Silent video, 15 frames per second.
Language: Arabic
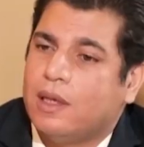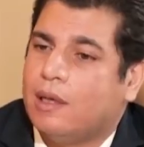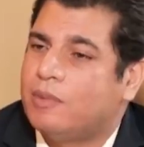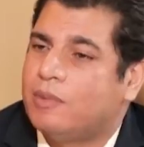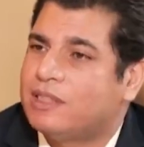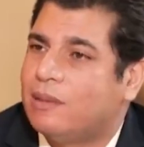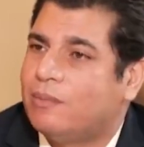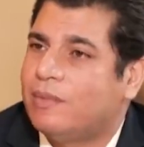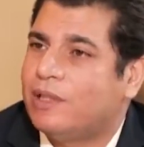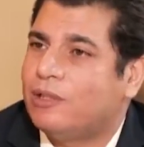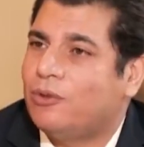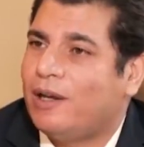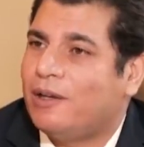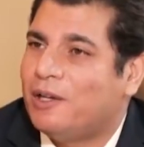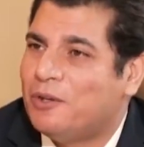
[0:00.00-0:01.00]
هلا بتسميه
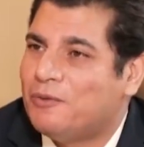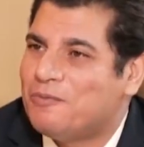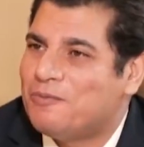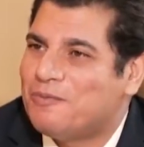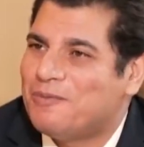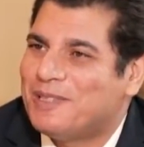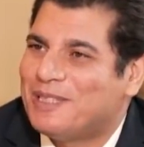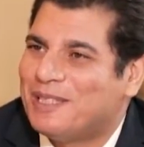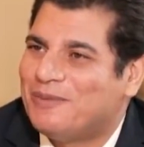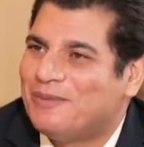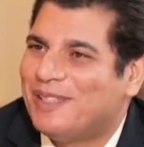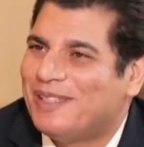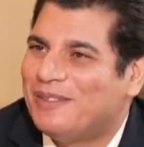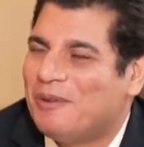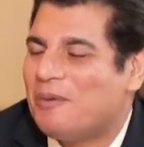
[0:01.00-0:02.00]
دعاء الام
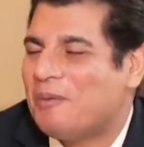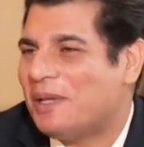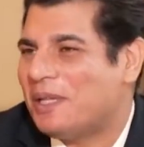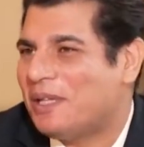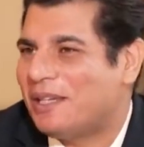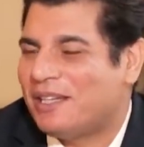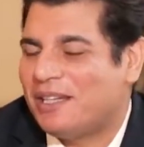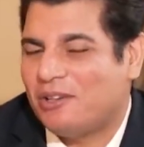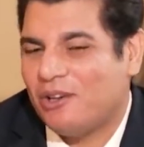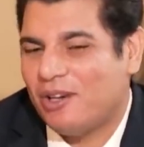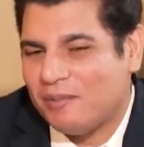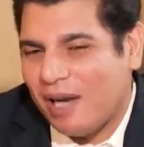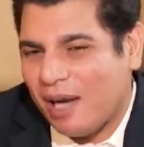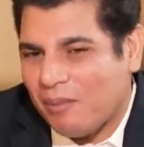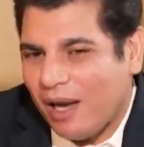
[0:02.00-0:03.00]
بتسميه ما بدك اياه
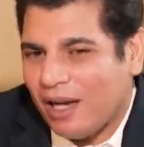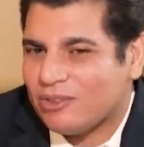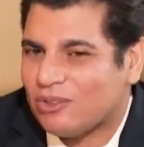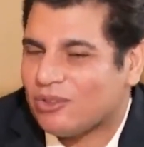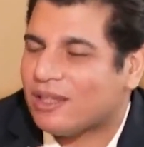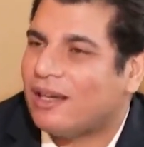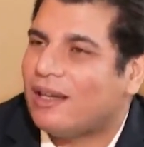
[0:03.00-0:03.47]
وهولي مع بعضهم